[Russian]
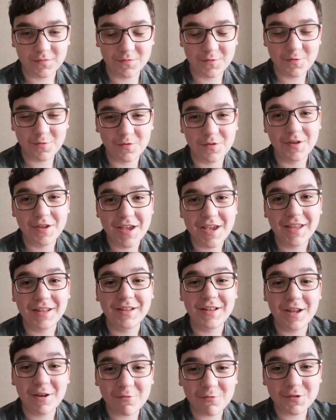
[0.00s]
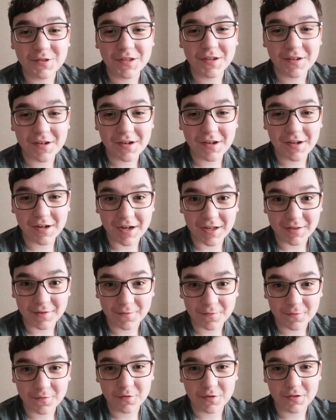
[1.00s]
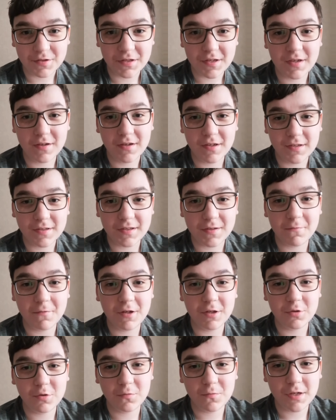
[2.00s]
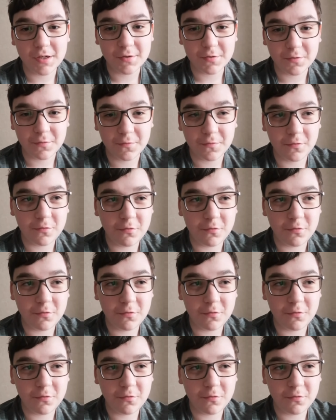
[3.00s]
ну, для узких экранов. То есть, если вы эту версию